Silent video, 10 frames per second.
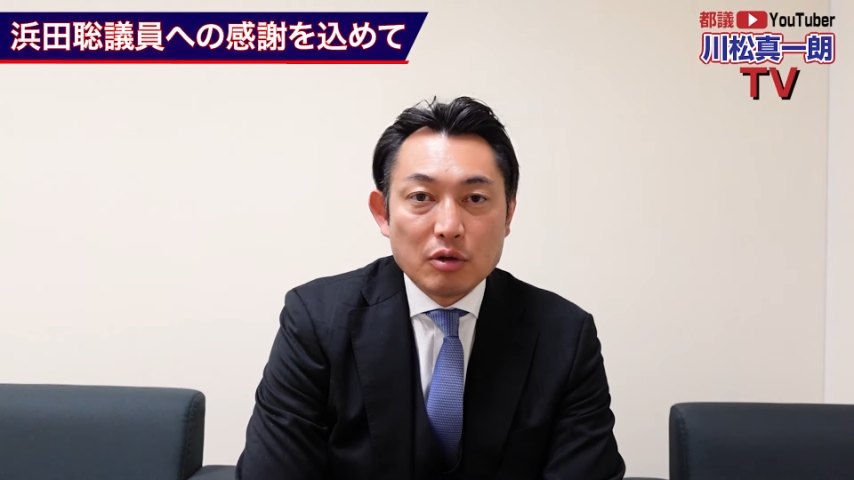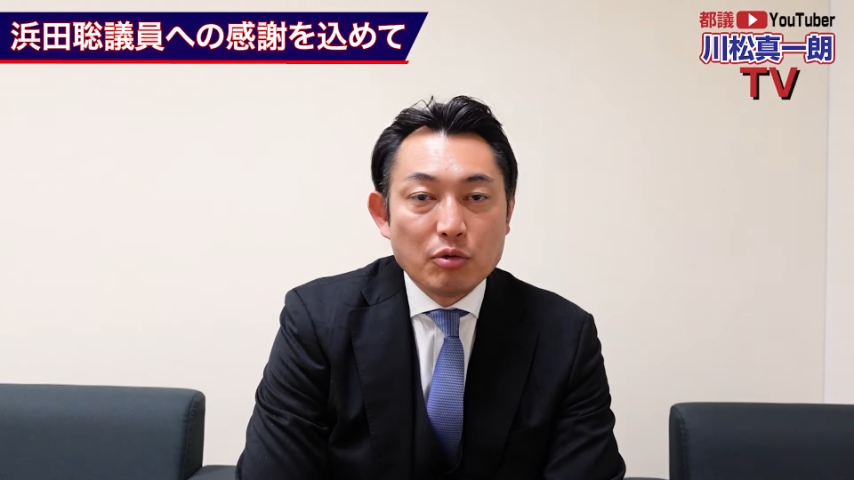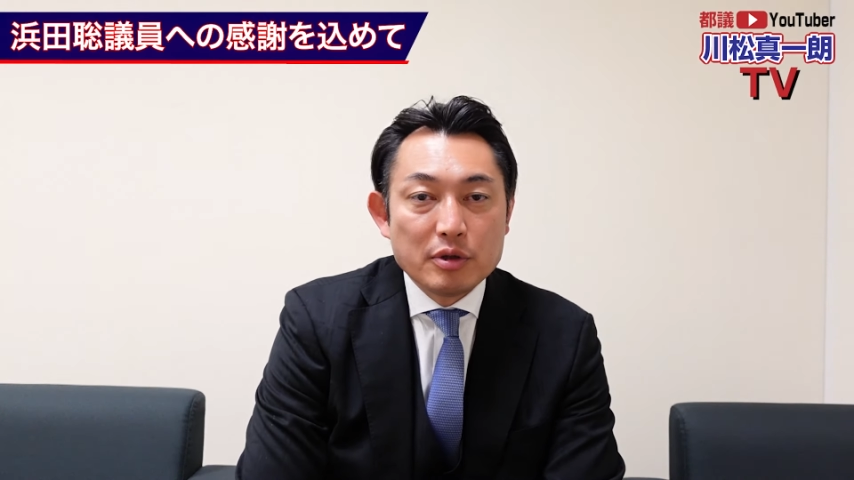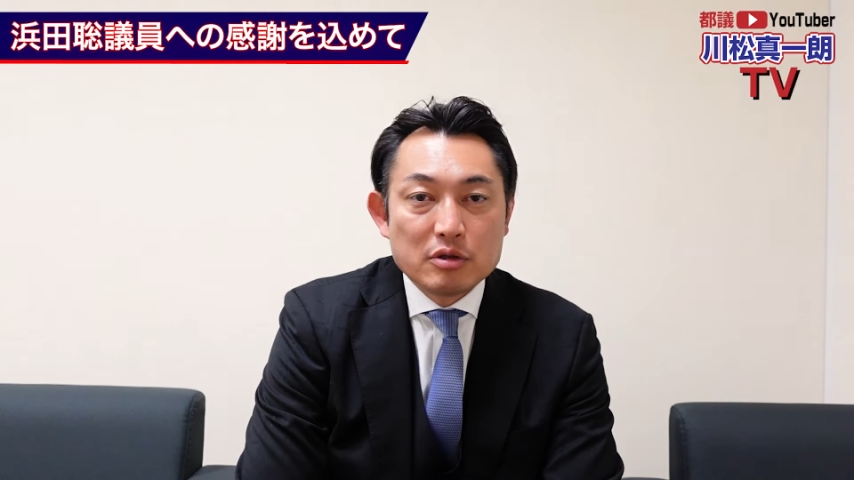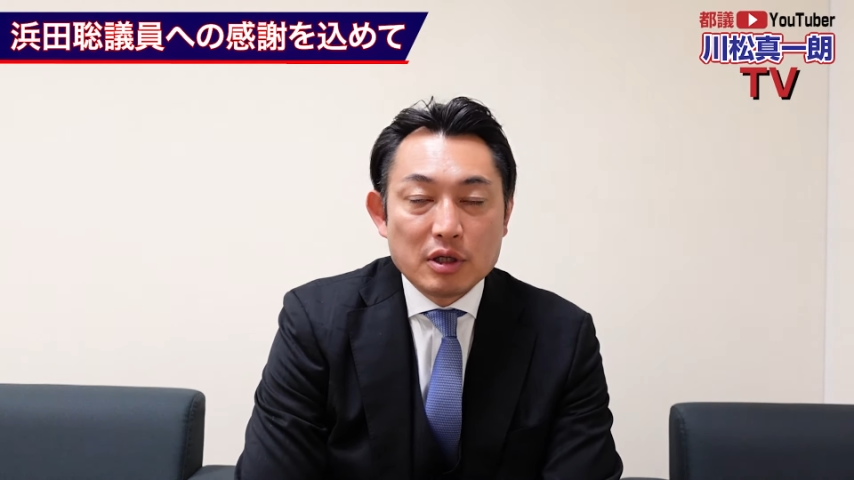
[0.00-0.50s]

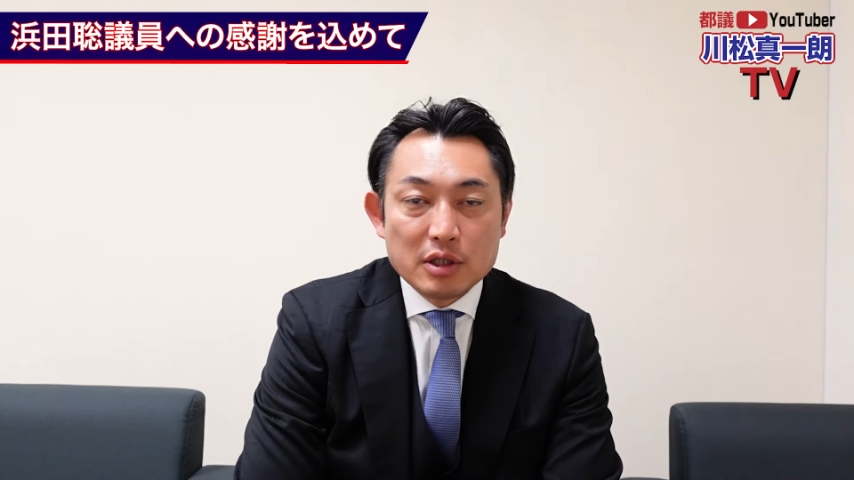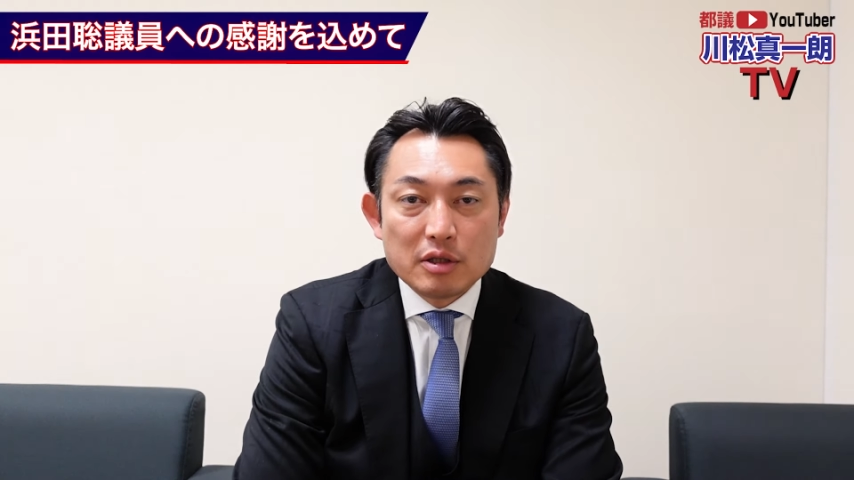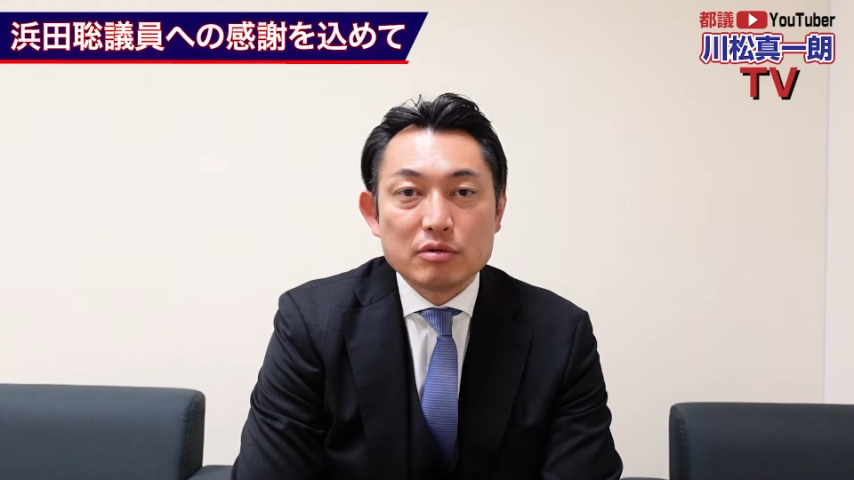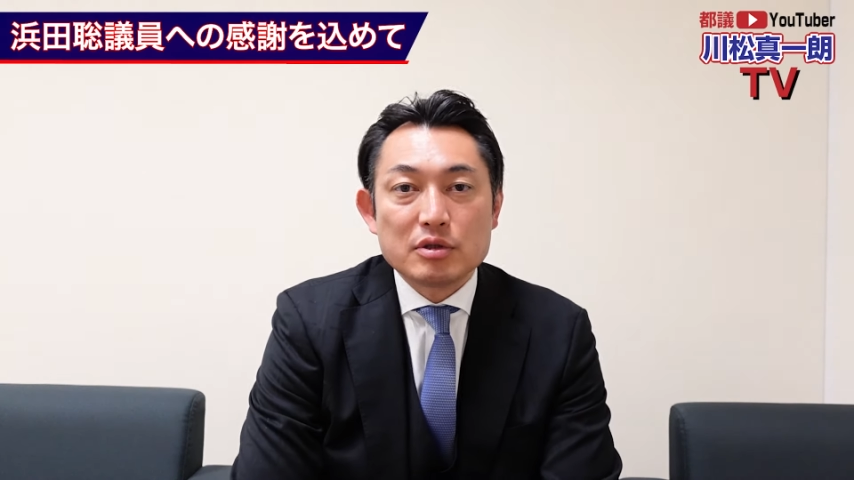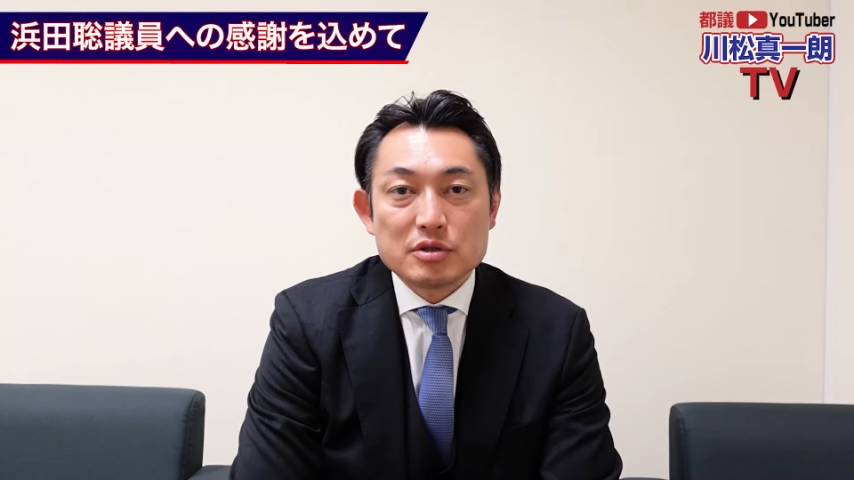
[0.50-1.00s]
コメントが出
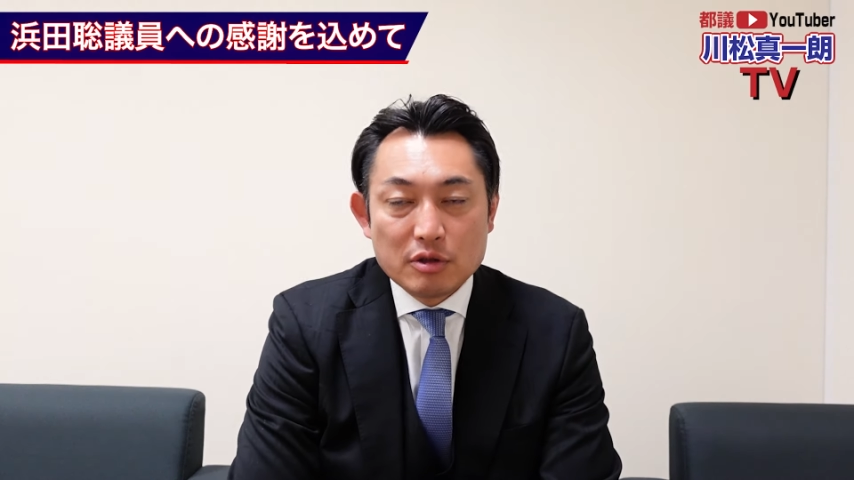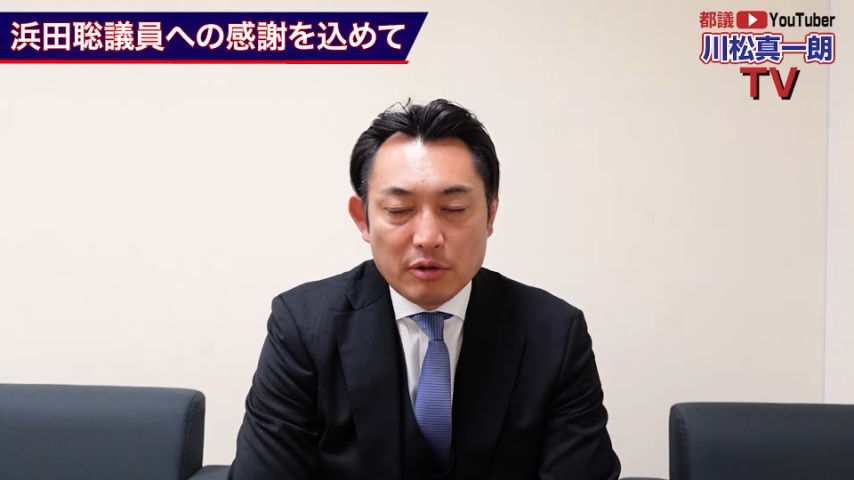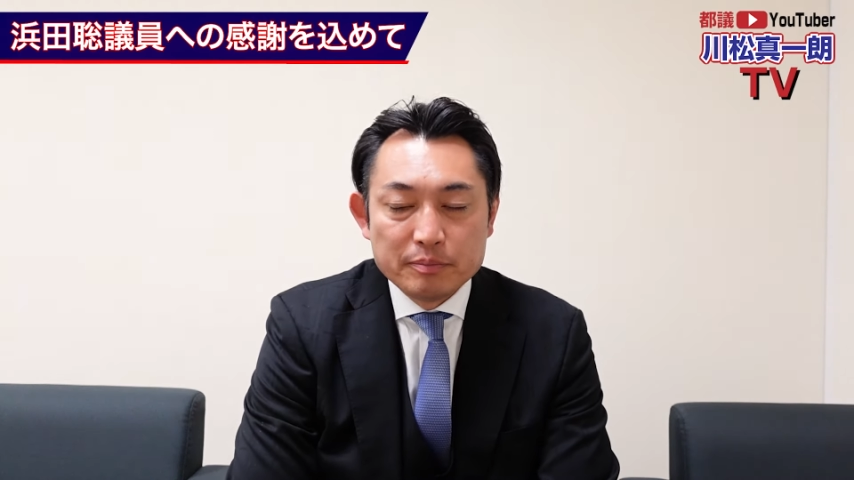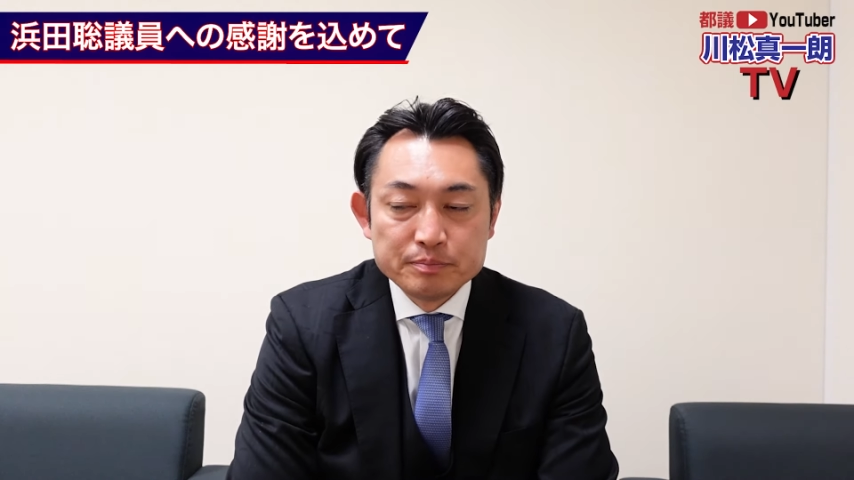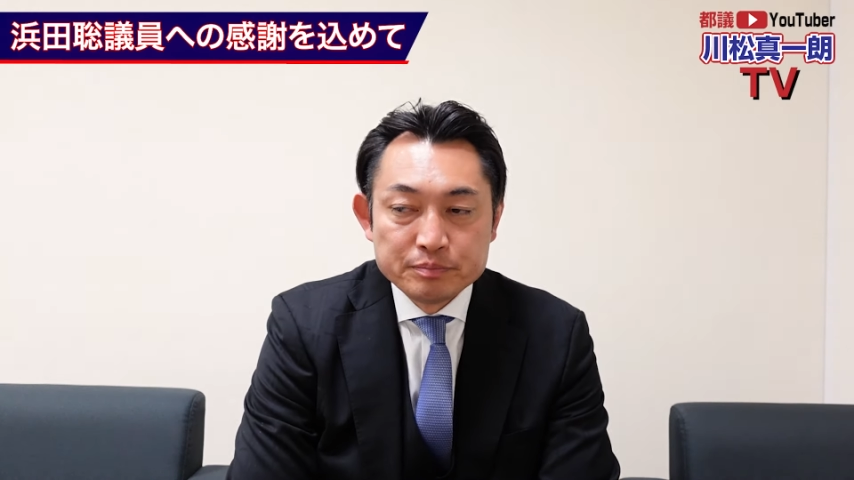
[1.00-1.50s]
てるんですけ
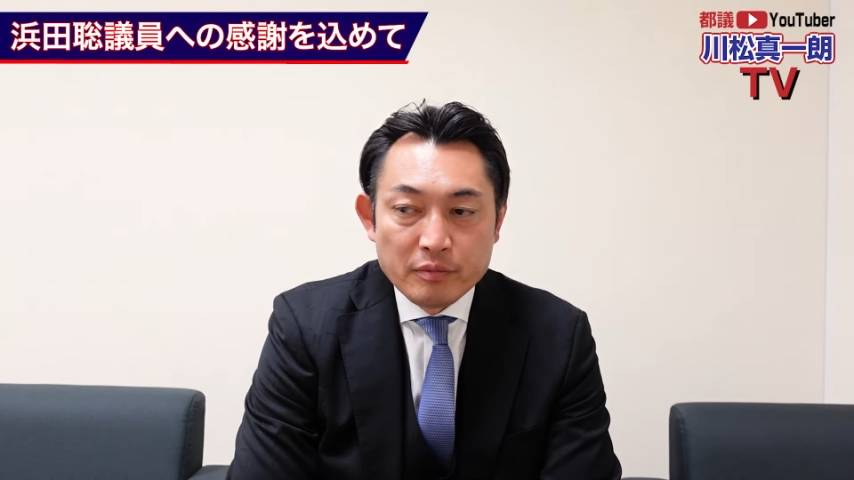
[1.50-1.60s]
ど